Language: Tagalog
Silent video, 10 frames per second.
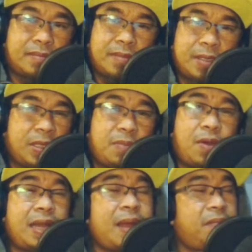hindi
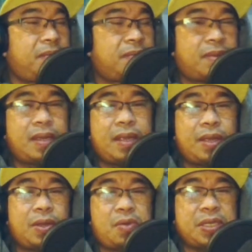mo alam
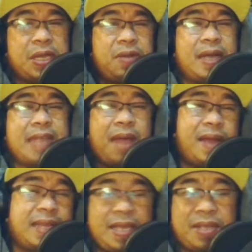kung sino ang
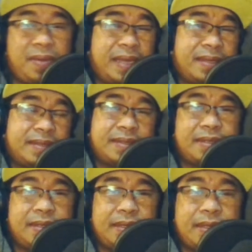tama dito eh.
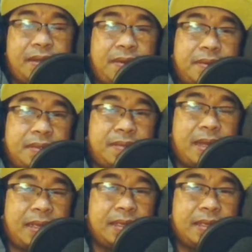O, di ba?